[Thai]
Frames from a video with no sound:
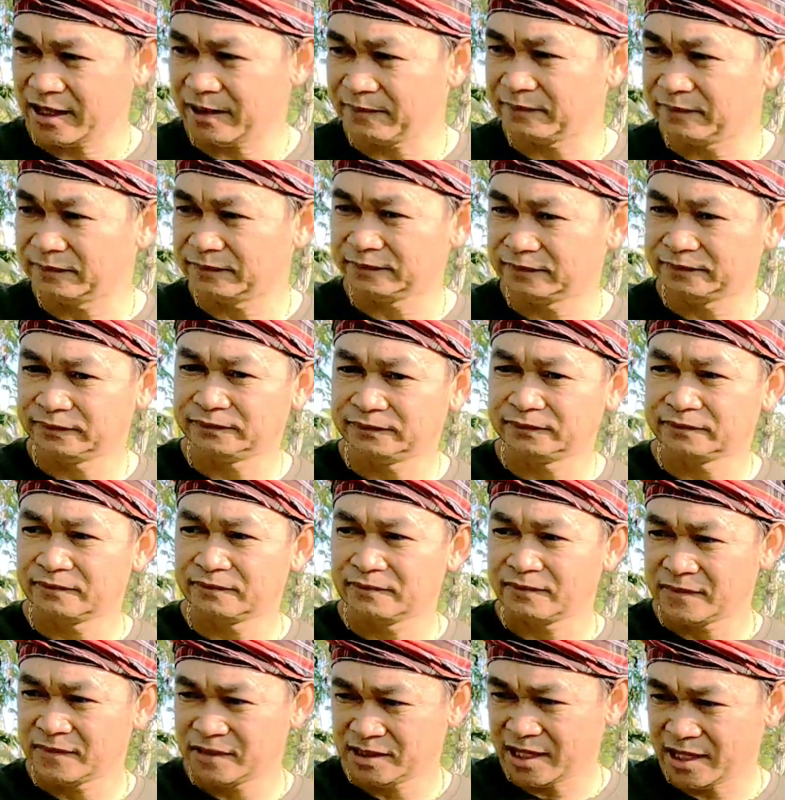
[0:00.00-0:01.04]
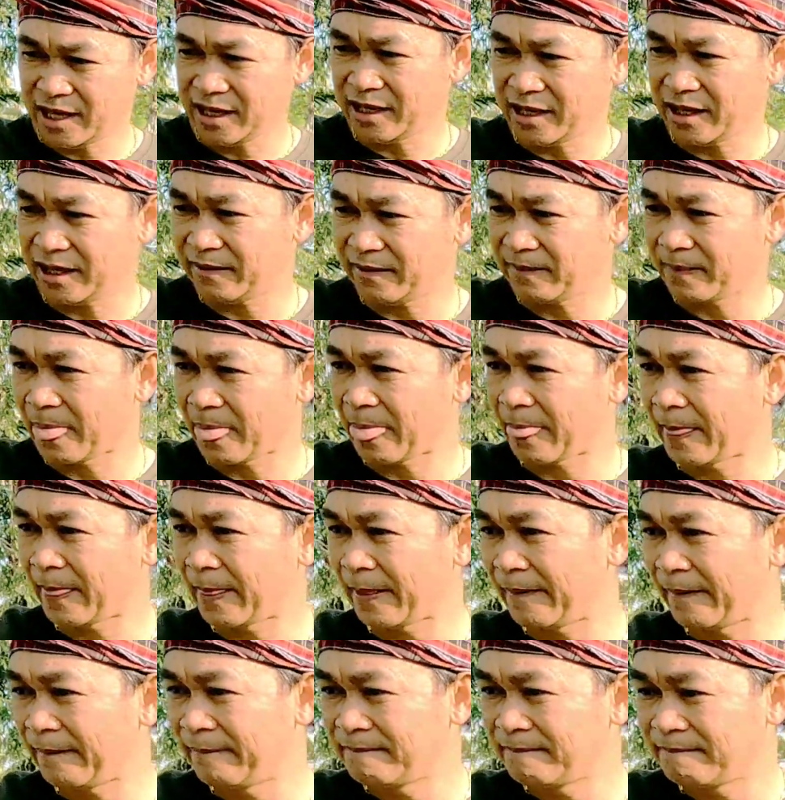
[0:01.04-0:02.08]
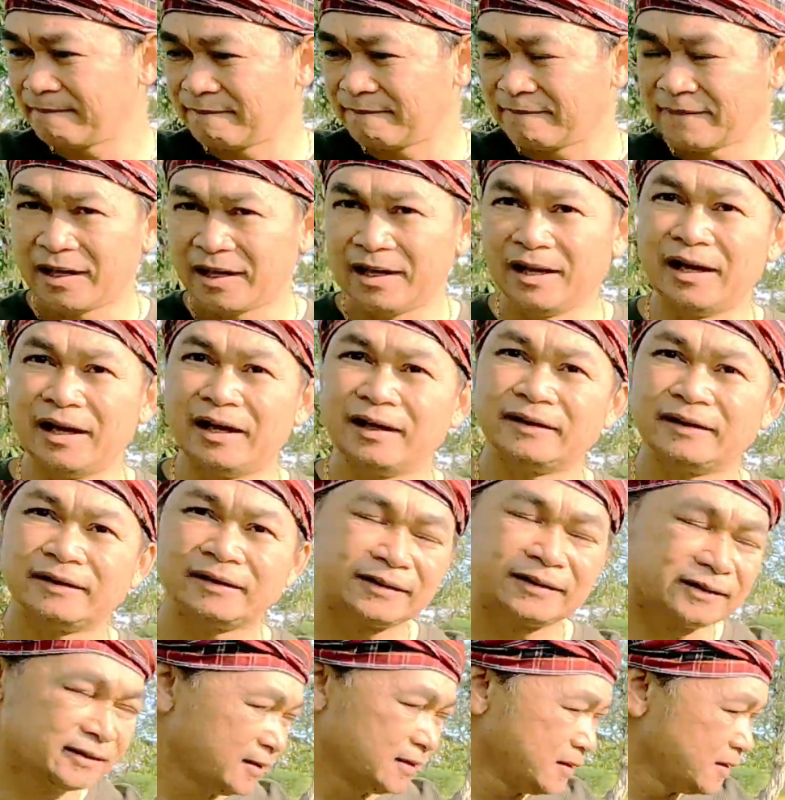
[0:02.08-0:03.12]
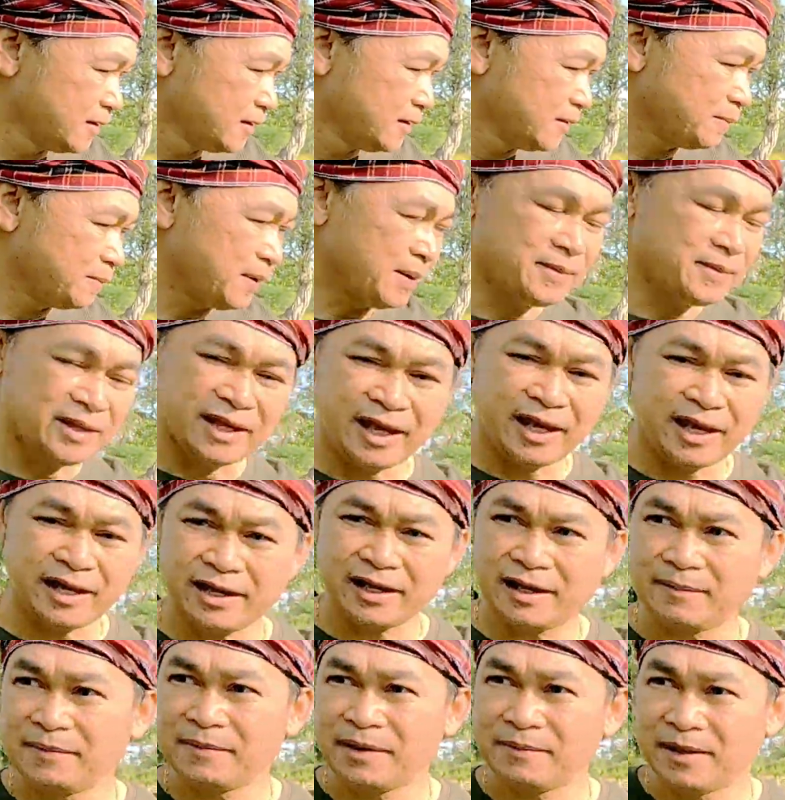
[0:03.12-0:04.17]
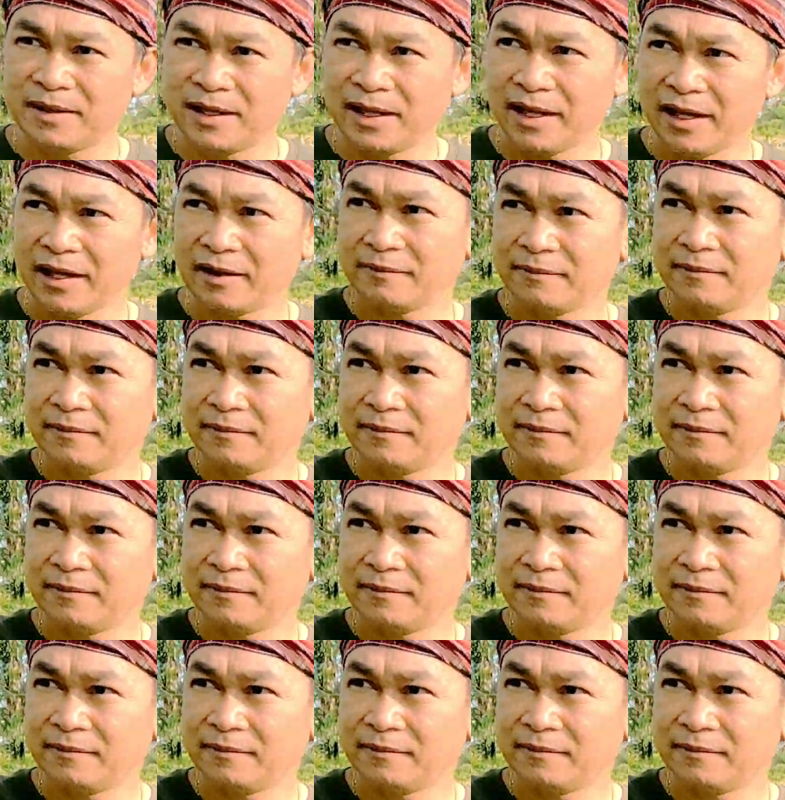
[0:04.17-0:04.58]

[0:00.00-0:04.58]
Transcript: ก็จะอยู่ได้ใช่แล้วน้ำนี่ขาดไหมคะแห้งไหมมีแห้งไหมไม่มีแห้งครับไม่มีแห้